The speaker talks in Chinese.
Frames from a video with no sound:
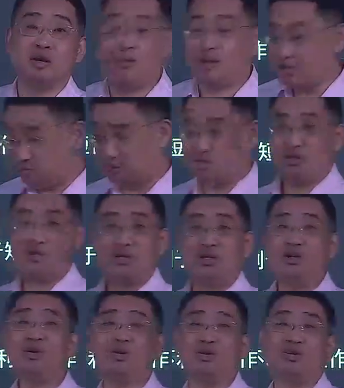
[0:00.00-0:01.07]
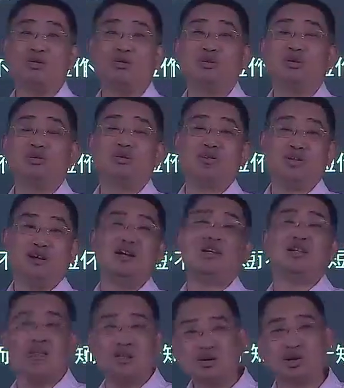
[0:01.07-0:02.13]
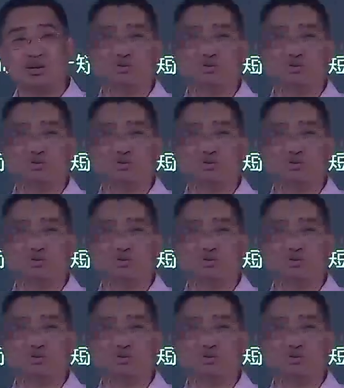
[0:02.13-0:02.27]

它又出去了，为啥？它又要输出。